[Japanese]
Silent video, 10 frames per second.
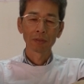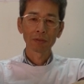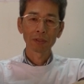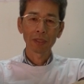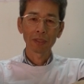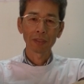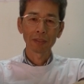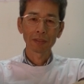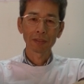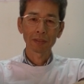そして
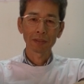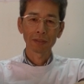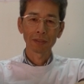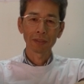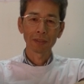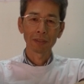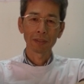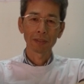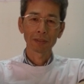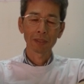
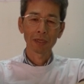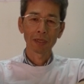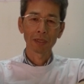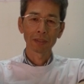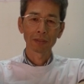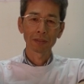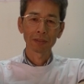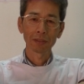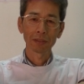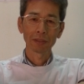
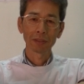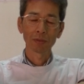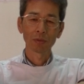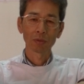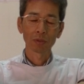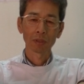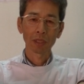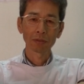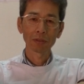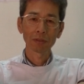12345
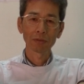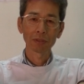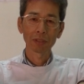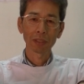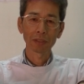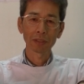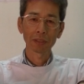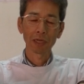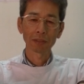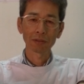数えてるうち患者さん
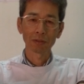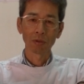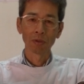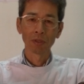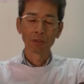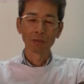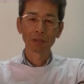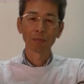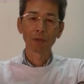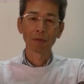に熱いと言っ
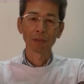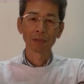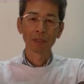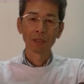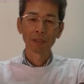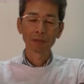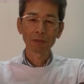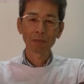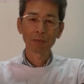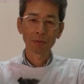てもらいますそ
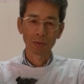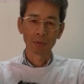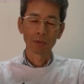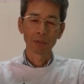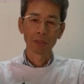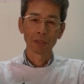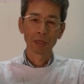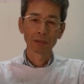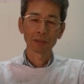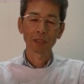こでポッと
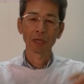外して